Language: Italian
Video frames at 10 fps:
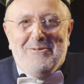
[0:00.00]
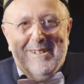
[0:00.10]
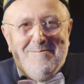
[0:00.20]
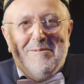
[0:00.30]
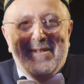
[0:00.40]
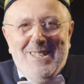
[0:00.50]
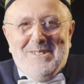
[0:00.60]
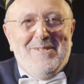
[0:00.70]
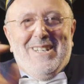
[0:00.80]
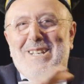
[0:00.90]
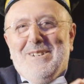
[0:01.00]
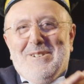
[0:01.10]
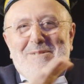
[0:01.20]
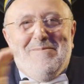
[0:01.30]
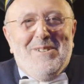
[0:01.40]
in quel momento, perché da
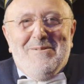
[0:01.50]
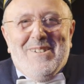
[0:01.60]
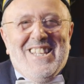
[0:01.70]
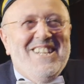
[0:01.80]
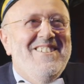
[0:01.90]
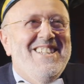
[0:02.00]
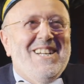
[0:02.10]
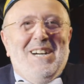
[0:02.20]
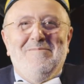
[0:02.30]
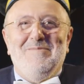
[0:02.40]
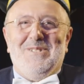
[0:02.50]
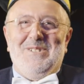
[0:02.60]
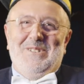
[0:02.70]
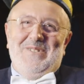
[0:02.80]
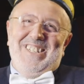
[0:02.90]
allora in poi praticamente campo
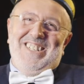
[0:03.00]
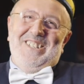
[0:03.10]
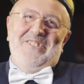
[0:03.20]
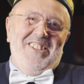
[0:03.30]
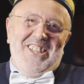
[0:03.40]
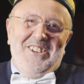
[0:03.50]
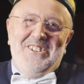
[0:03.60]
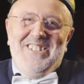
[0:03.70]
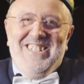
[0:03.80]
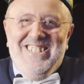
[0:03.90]
solamente di video.